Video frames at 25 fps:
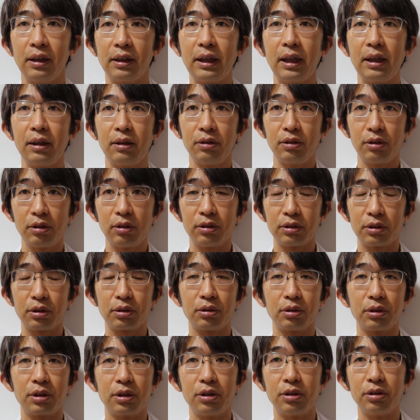ていうのを
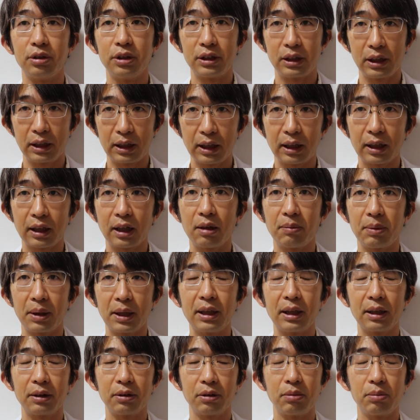ちょっと注意していただければ
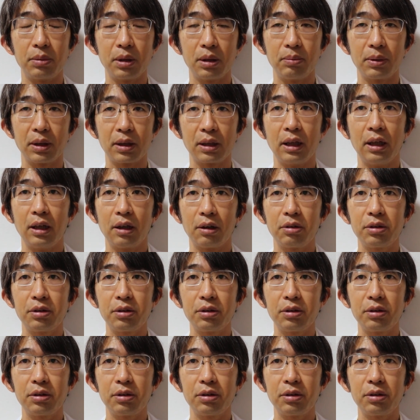なと思います。